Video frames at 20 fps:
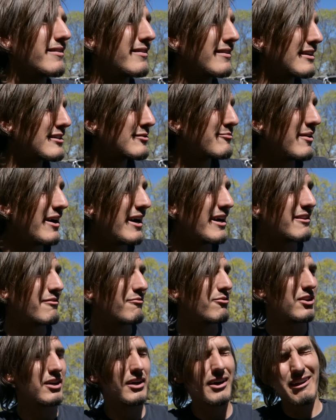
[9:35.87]

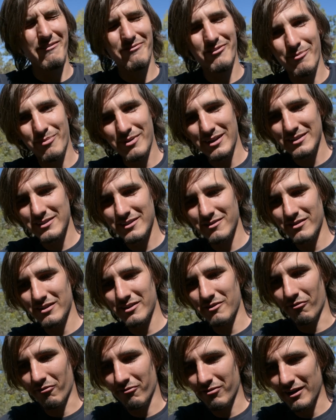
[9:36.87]
Tasmanien, wo der Reifen geplatzt ist, mit
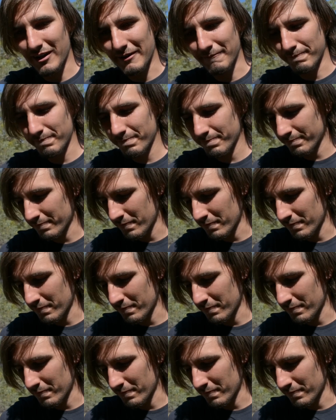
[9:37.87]
den Unfall hatten.